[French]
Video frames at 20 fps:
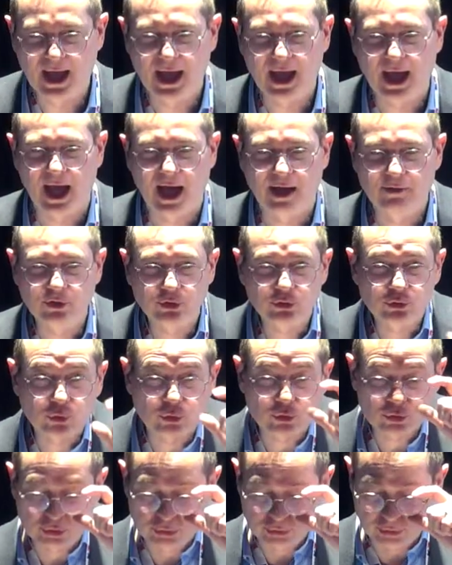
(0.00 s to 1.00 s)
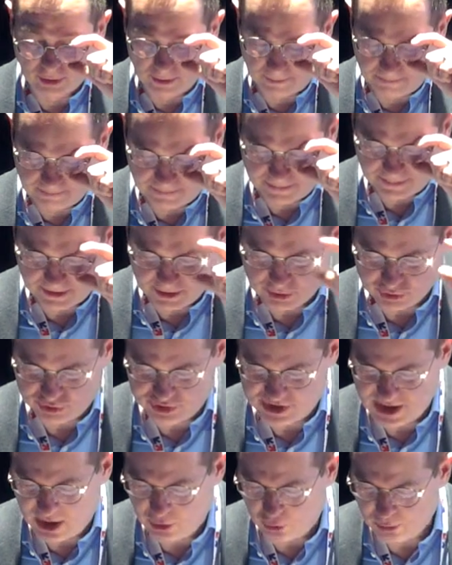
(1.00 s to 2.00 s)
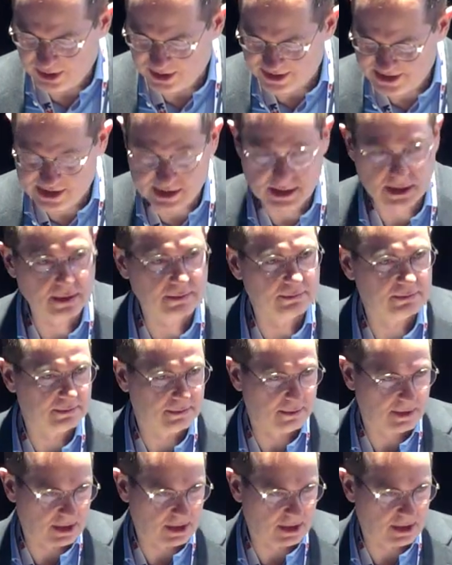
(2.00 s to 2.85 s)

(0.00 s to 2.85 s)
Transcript: Avant de conclure, je tiens à remercier